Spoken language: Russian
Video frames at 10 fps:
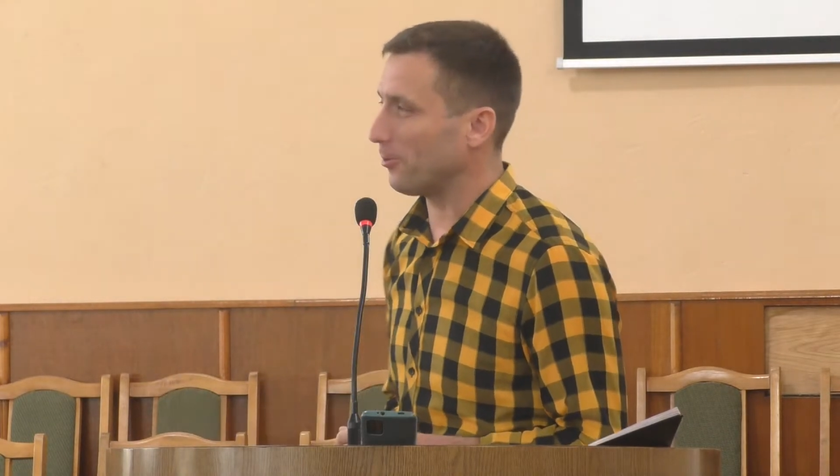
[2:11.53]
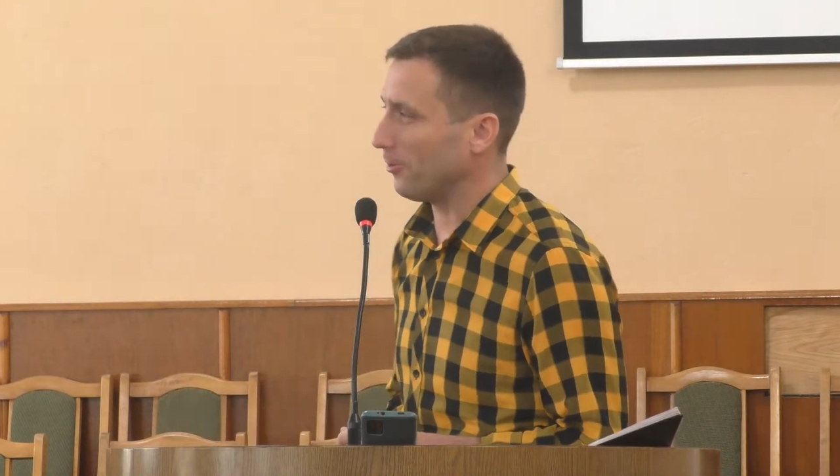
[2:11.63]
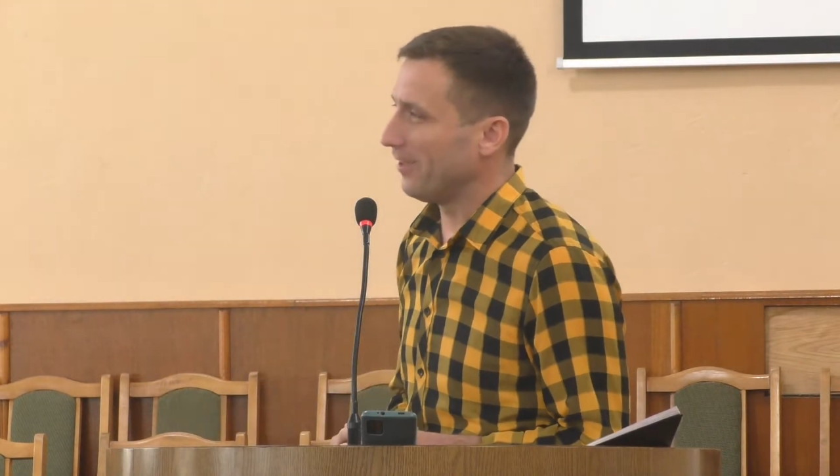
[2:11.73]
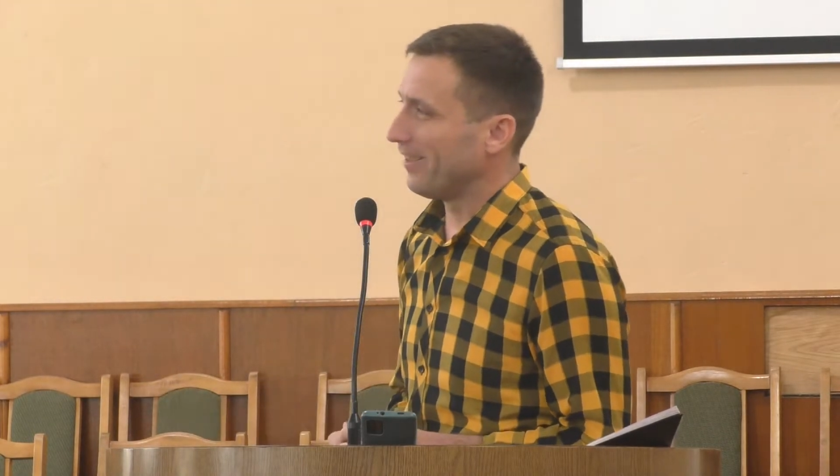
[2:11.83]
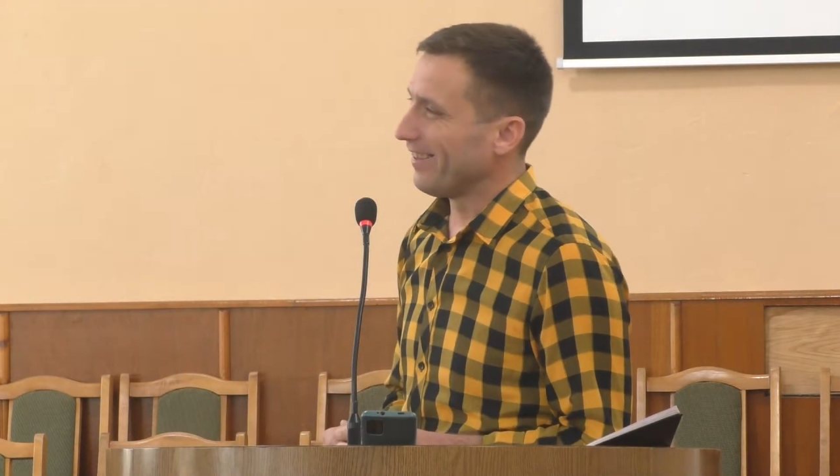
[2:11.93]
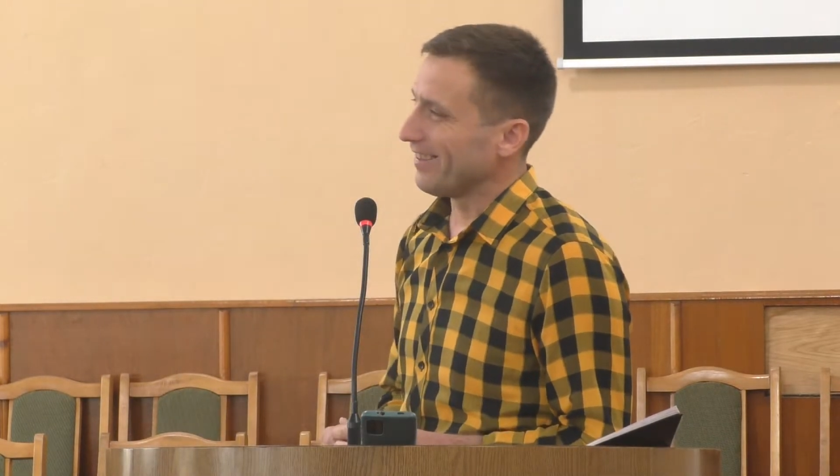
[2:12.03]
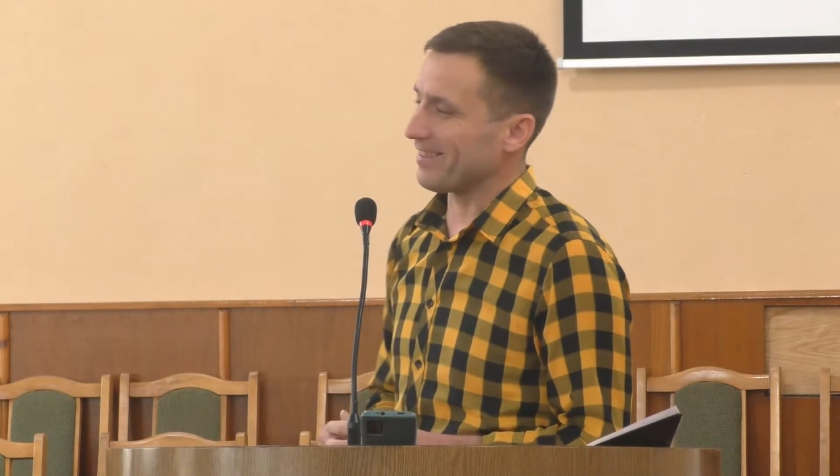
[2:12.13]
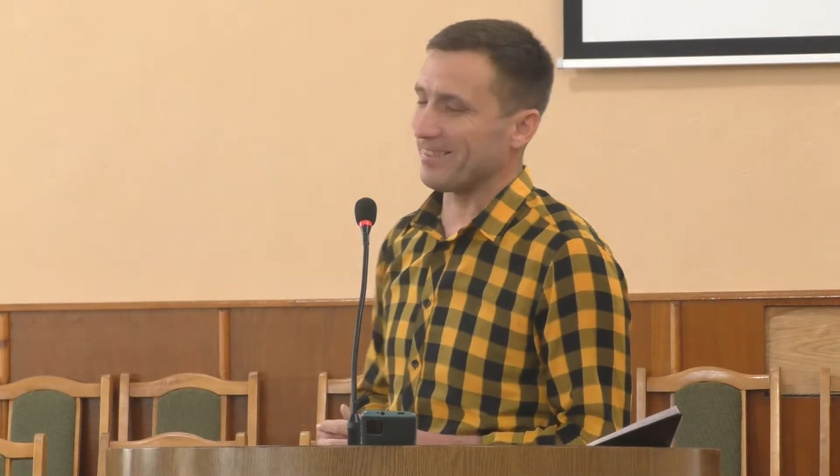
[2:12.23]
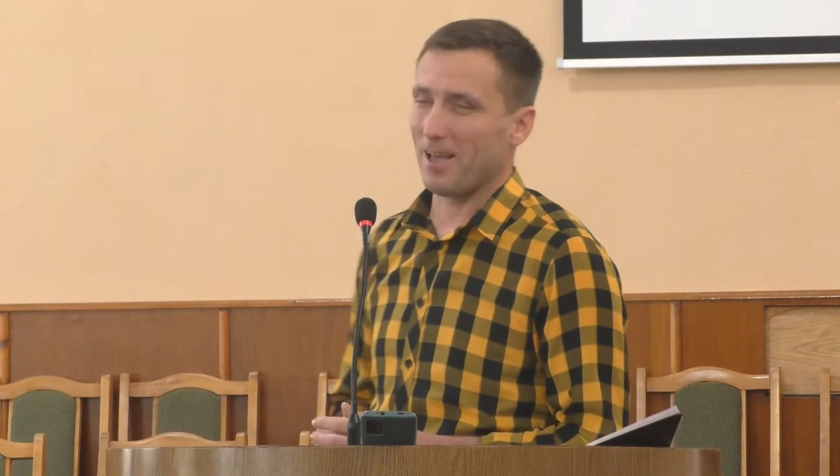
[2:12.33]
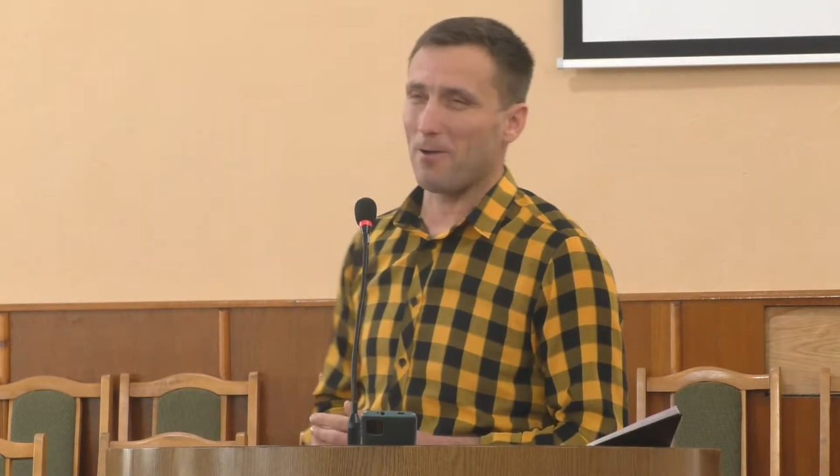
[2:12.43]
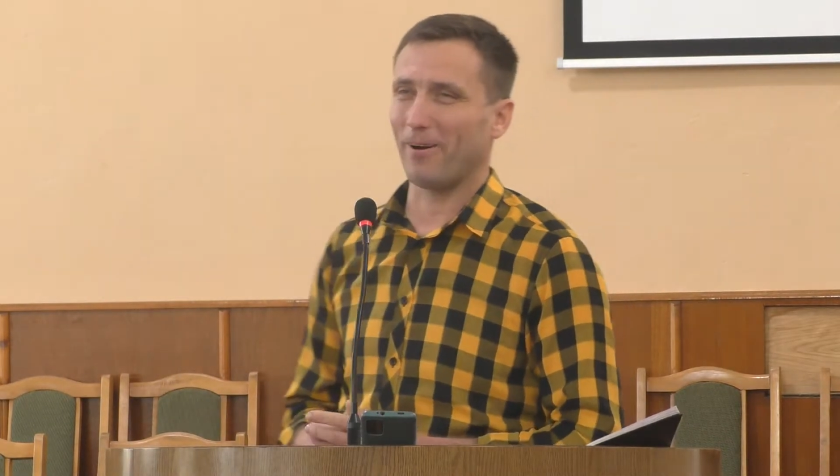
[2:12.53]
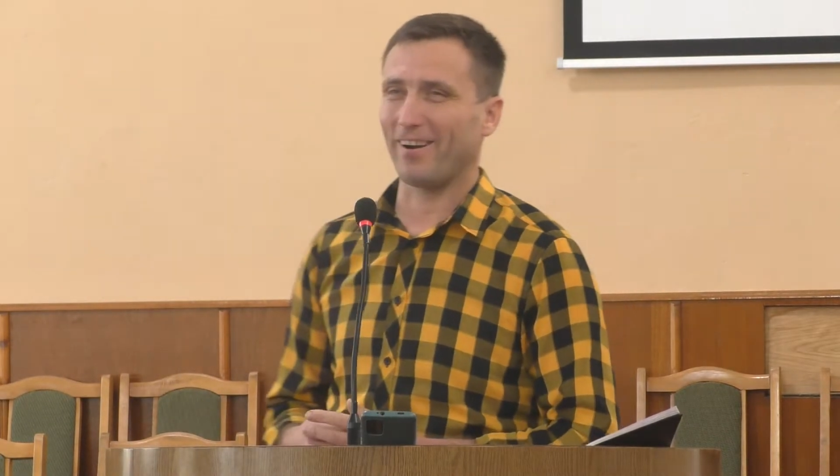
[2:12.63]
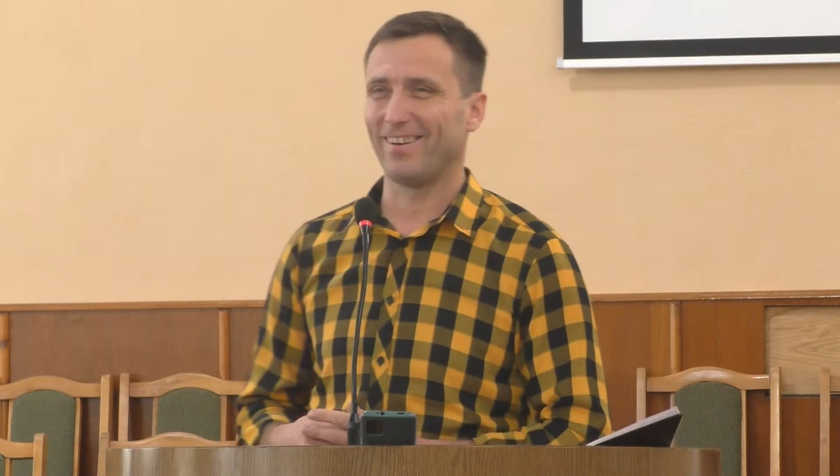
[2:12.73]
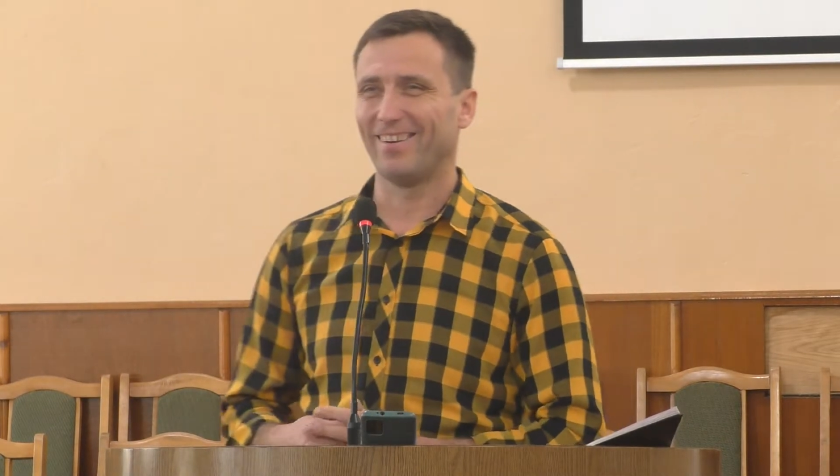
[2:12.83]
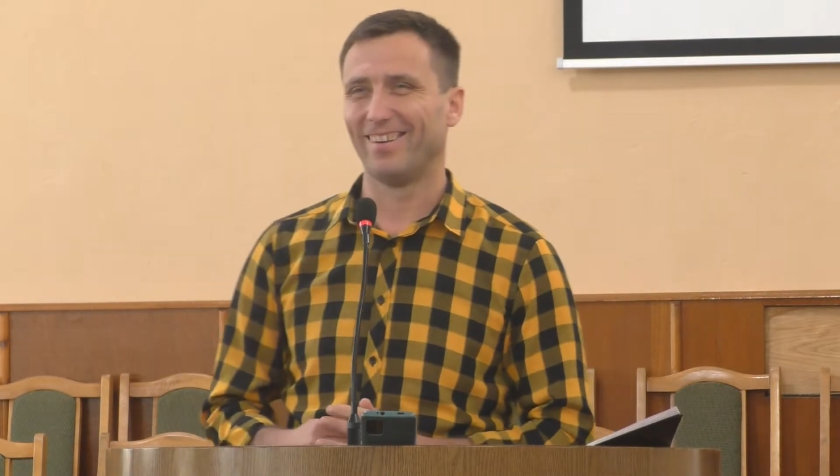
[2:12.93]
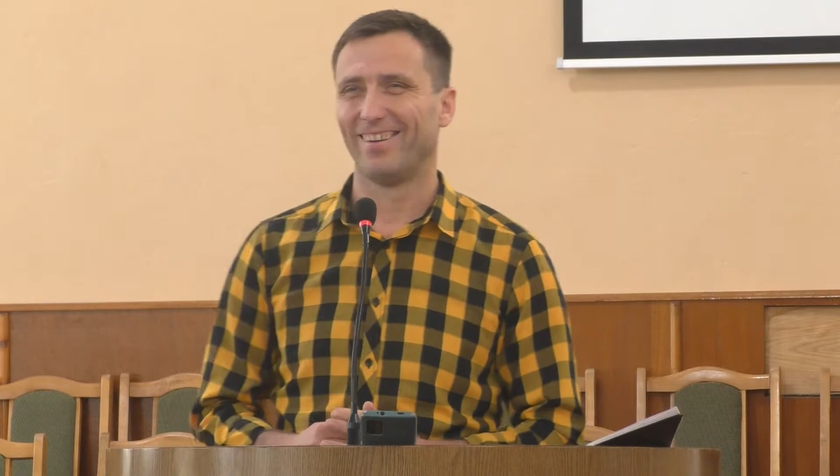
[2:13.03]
что запах